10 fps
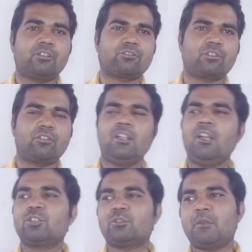डेढ़ सौ करोड़
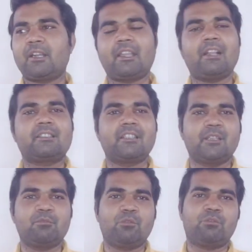तो मेरे ख्याल से
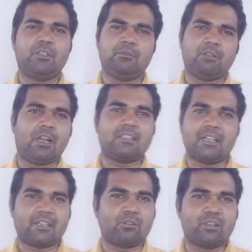ये मूवी
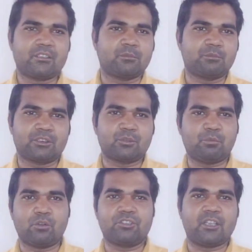हज़ार करोड़ के समथिंग तो
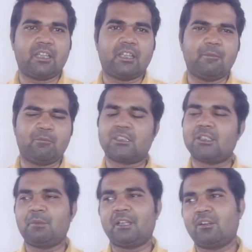पहुँच जाएगी
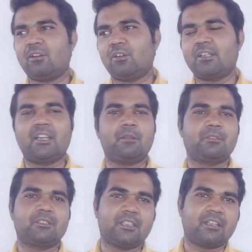मतलब एक ऑन एन
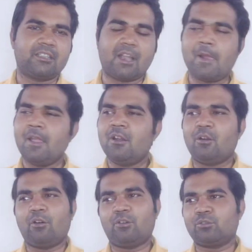एवरेज देखा जाए
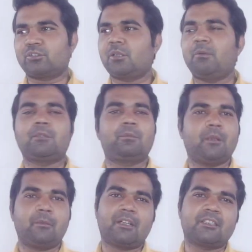और उसके बाद भी
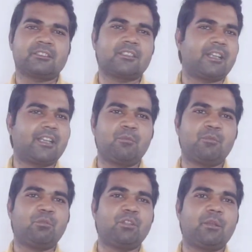हमें किस तरह की
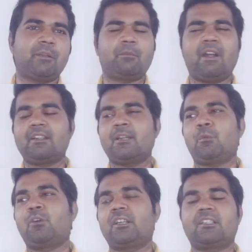मूवी हमें फाइनल
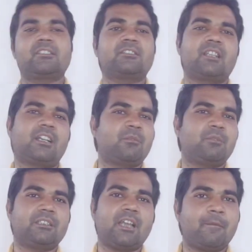प्रोडक्ट किस तरह का
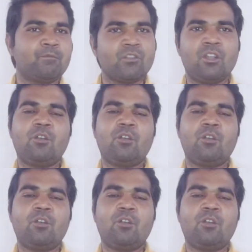मिलता है